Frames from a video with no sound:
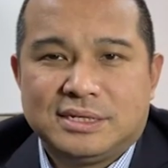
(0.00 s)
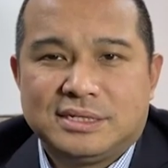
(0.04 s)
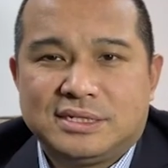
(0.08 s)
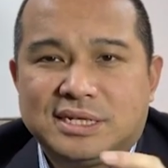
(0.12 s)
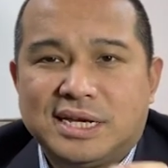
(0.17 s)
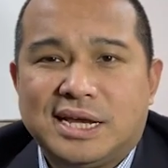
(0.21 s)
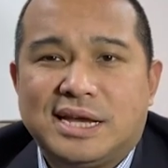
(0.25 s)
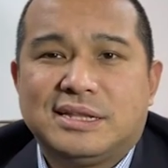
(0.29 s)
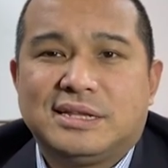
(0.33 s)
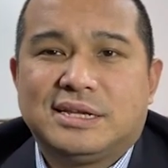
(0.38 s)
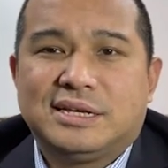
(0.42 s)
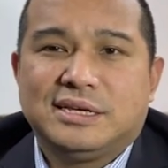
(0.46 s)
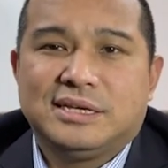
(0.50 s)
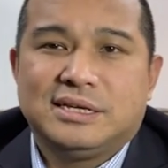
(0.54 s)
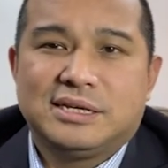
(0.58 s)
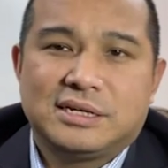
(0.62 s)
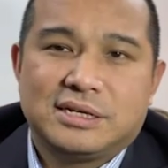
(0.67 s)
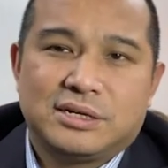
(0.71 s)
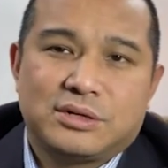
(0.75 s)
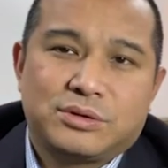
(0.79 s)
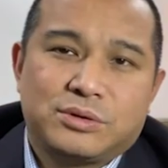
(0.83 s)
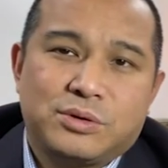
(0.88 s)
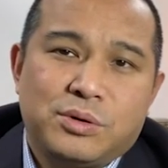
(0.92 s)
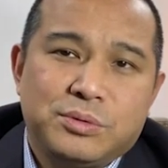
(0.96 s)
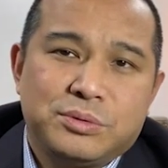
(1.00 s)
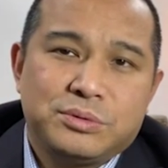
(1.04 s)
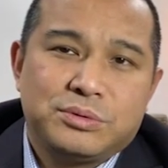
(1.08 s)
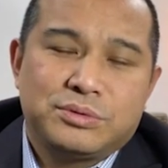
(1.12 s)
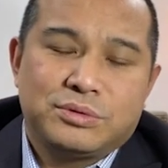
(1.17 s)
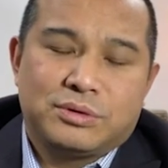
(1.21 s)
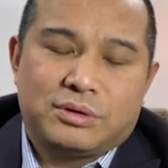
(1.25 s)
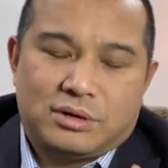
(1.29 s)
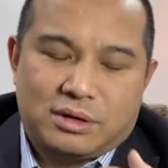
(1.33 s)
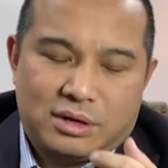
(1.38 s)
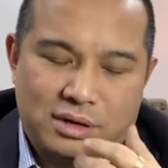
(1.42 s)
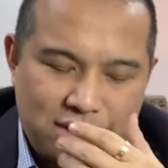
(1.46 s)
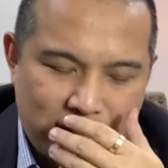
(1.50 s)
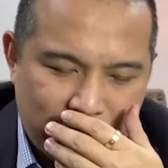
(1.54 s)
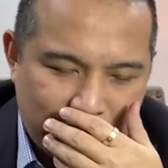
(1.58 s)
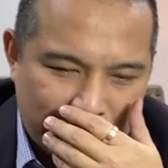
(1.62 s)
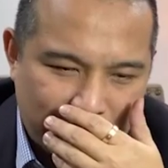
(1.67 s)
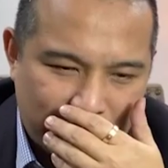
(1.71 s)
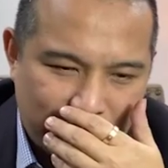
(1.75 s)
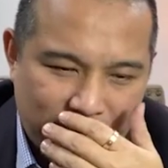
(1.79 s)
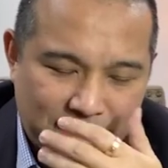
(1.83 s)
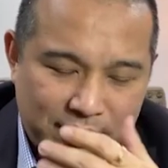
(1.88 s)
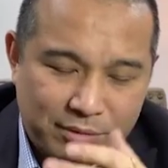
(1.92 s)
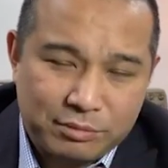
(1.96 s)
这样的一个工作
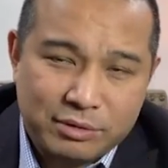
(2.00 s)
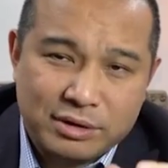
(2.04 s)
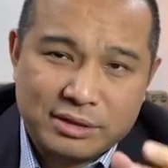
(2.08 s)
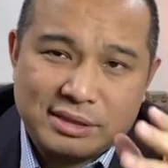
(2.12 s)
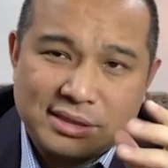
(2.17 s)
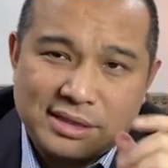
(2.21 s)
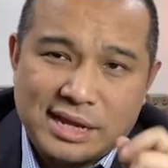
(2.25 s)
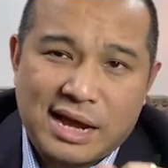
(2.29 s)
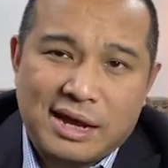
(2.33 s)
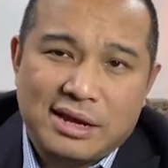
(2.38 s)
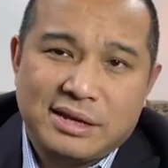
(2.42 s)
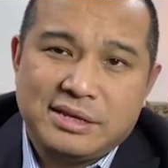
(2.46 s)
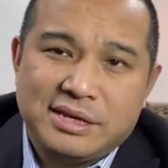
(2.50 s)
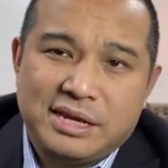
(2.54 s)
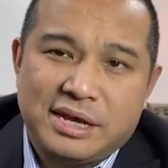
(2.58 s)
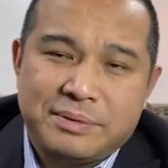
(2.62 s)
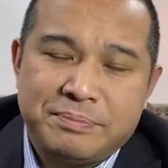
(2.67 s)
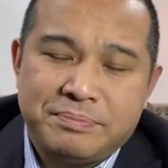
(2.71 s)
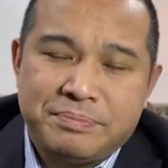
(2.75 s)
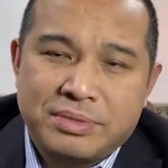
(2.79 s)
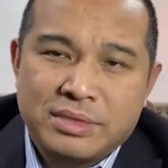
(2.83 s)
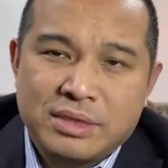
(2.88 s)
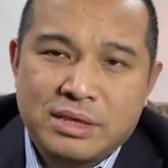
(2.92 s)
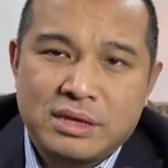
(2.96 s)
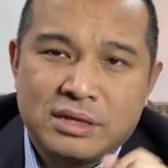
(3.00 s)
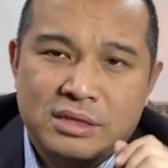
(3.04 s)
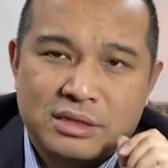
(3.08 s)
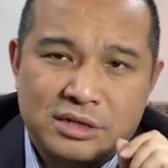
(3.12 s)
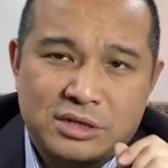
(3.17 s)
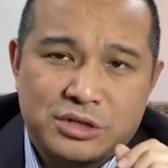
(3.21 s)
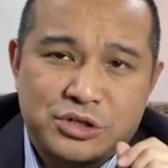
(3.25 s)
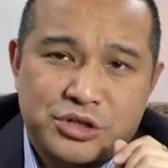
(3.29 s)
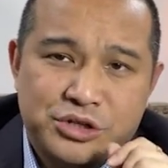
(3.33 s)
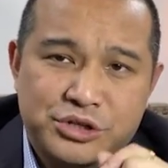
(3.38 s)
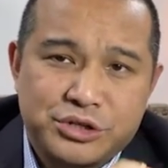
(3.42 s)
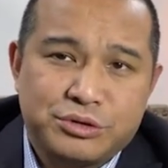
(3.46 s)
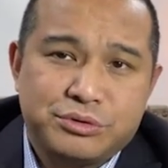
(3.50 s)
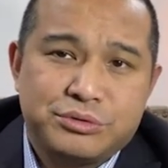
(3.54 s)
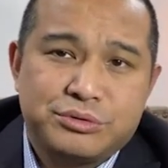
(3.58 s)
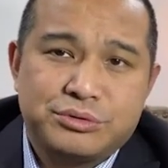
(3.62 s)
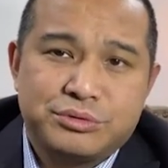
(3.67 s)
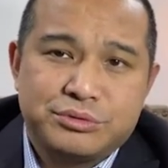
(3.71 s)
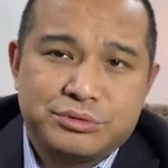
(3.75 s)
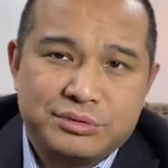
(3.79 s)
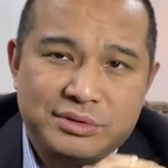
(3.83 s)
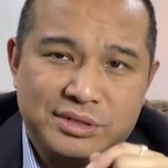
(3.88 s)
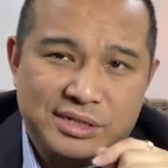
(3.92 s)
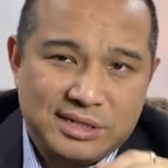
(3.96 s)
啊，我当年的收
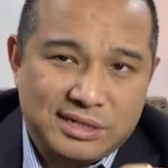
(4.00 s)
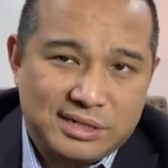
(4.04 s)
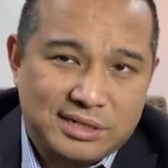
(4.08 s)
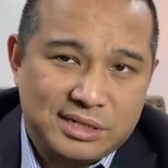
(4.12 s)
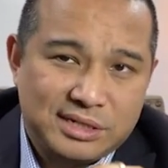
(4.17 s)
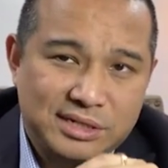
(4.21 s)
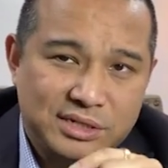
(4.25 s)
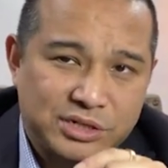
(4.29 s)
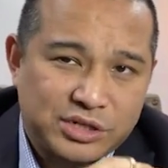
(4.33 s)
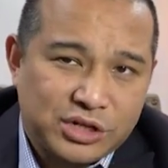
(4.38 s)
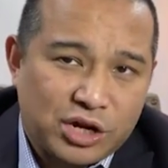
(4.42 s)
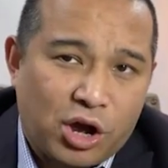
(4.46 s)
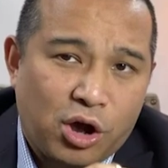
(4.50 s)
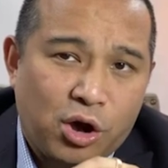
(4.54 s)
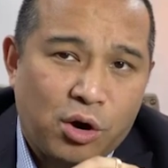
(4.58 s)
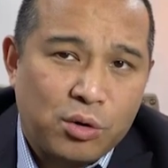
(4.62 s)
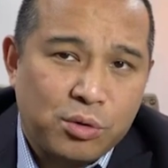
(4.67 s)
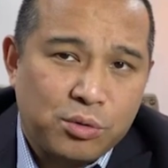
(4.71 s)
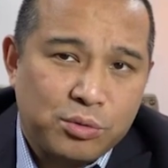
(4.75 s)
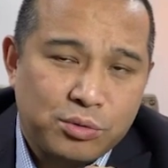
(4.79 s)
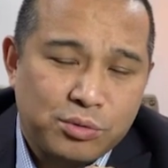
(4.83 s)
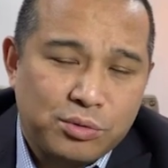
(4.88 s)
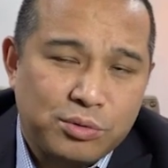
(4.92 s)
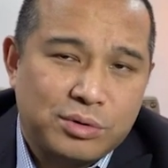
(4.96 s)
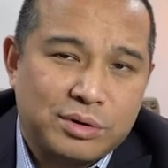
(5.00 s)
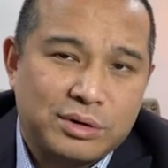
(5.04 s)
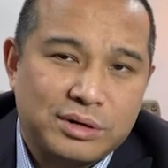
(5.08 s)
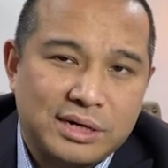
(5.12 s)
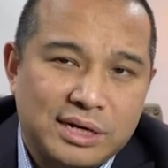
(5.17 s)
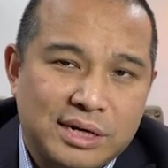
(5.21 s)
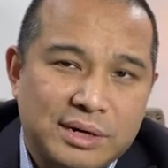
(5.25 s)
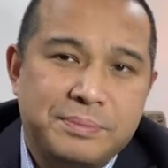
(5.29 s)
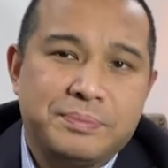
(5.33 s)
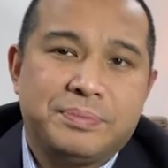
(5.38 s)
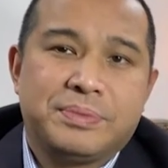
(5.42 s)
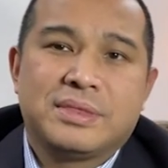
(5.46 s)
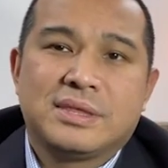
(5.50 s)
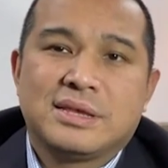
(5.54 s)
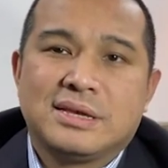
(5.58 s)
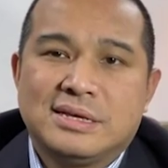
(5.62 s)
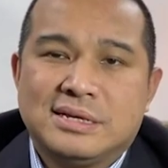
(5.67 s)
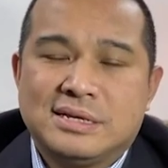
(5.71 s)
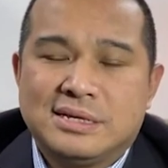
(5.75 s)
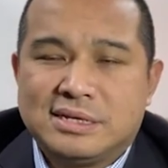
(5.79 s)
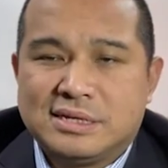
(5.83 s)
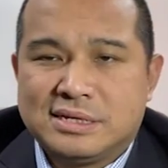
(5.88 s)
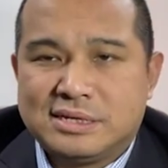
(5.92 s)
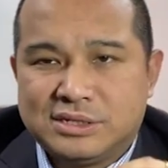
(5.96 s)
入已经超过了
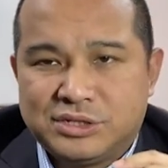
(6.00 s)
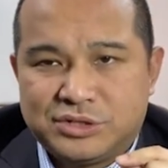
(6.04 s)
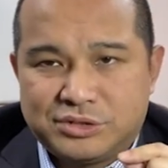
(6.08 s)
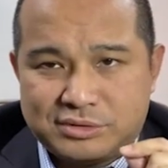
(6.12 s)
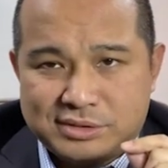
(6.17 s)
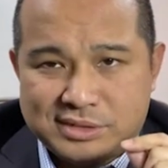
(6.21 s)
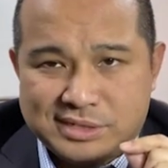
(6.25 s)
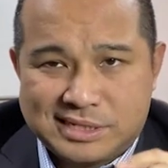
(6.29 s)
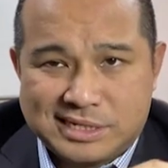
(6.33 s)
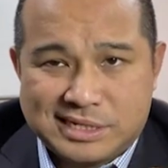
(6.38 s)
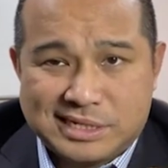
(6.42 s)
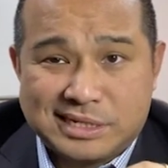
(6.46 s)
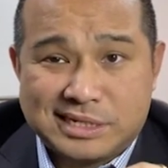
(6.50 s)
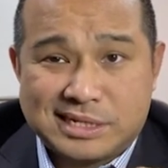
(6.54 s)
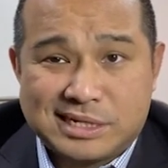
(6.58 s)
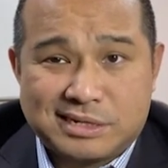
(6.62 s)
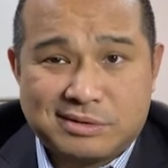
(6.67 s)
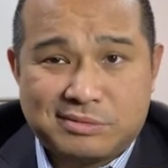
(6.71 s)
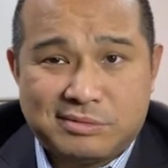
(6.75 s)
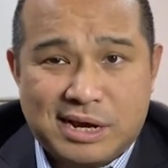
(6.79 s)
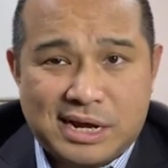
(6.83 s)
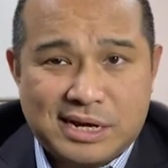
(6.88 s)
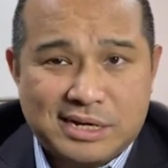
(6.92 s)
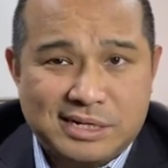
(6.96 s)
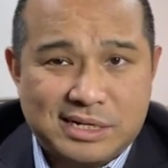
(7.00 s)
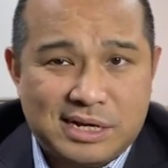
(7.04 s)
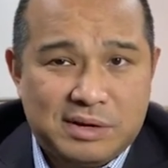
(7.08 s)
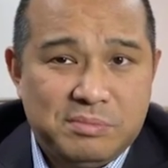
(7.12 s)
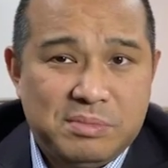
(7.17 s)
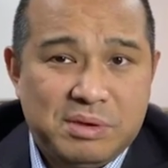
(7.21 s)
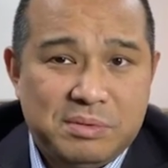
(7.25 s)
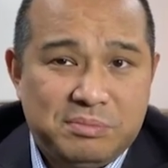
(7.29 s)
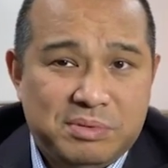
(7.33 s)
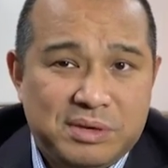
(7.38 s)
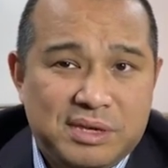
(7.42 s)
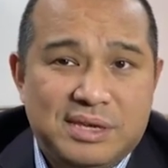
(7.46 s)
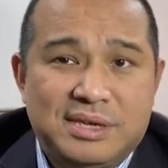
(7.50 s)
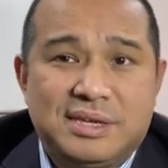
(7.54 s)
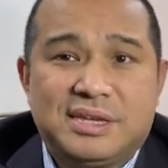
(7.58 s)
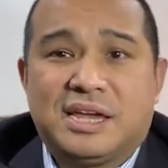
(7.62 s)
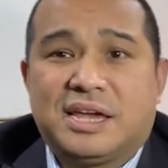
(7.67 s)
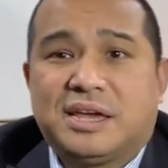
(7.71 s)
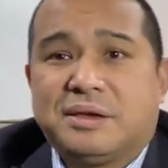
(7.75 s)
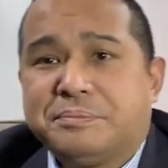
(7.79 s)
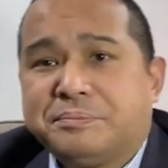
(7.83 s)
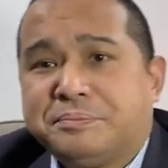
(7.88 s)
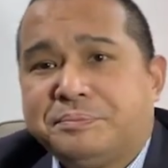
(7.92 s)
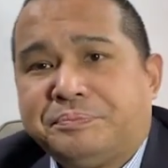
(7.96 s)
就四十万人民币一
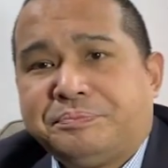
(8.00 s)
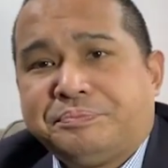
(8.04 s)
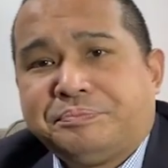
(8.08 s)
年